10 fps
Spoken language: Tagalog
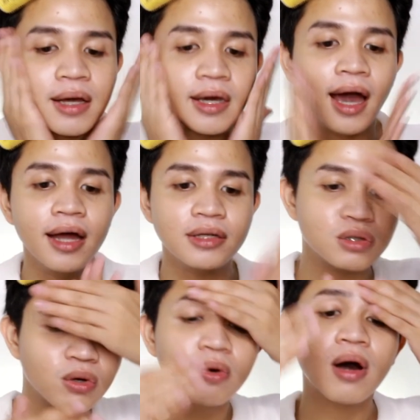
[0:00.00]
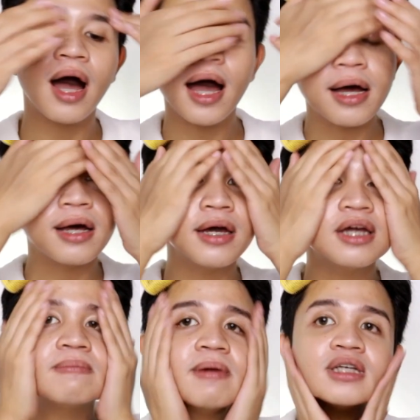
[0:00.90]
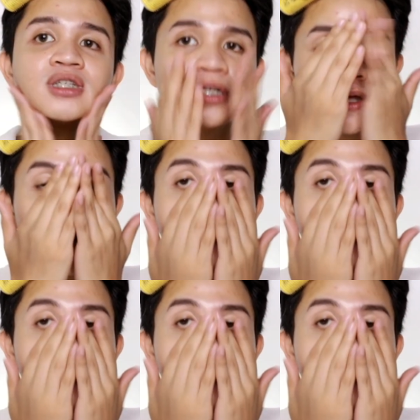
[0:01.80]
Ayan, so it makes your